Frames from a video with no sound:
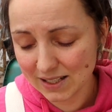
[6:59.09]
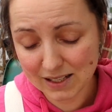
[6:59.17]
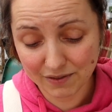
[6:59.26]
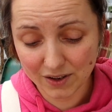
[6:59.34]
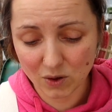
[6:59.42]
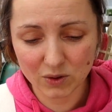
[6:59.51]

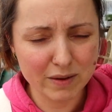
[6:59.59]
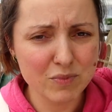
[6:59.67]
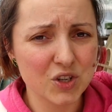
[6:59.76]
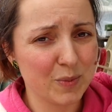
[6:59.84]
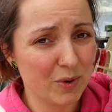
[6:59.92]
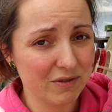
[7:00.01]
Ça fait longtemps, puis
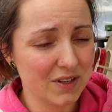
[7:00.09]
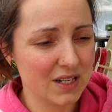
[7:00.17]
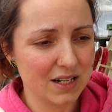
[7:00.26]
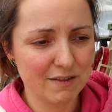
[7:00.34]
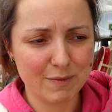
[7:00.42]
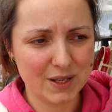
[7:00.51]
j'ai pas fini
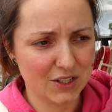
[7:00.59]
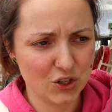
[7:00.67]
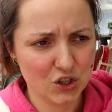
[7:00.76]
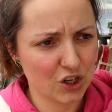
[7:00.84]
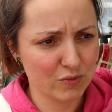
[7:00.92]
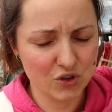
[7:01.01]
le livre parce que
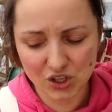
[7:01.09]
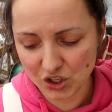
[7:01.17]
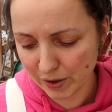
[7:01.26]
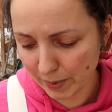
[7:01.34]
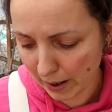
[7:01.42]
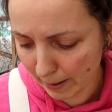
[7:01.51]
je, comme je dis, j'étais pas